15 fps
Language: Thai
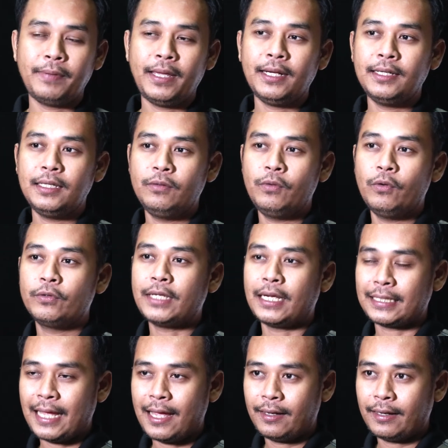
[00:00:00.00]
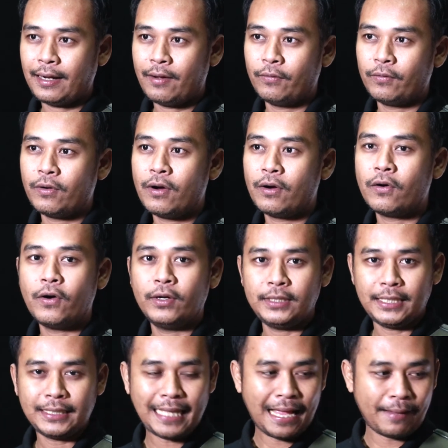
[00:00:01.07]
เปครีวิวจากทางเราก็คอย
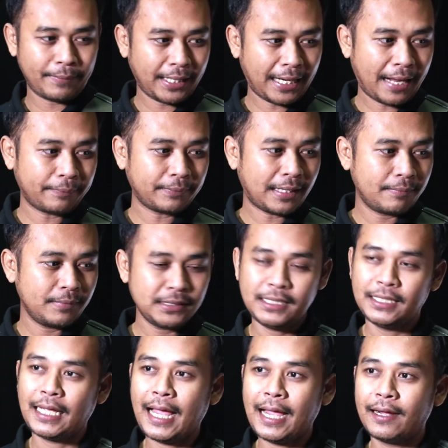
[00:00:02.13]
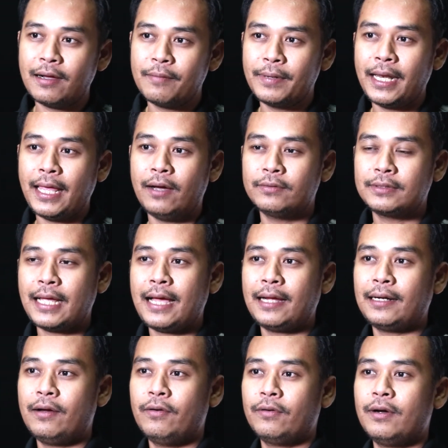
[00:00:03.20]
ติดตามนะครับถ้ามีสินค้าเข้ามาแล้วทาง
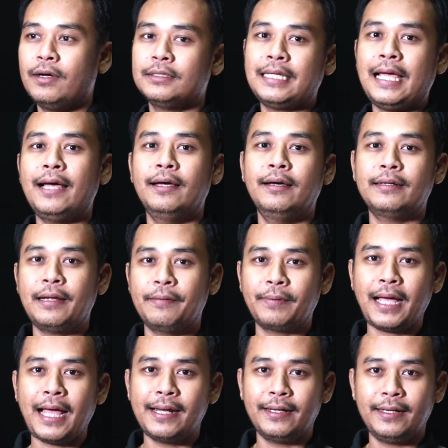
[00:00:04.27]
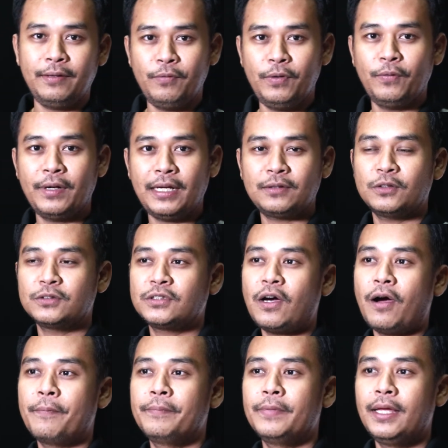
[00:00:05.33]
เราก็จะทำการรีวิวและทดสอบ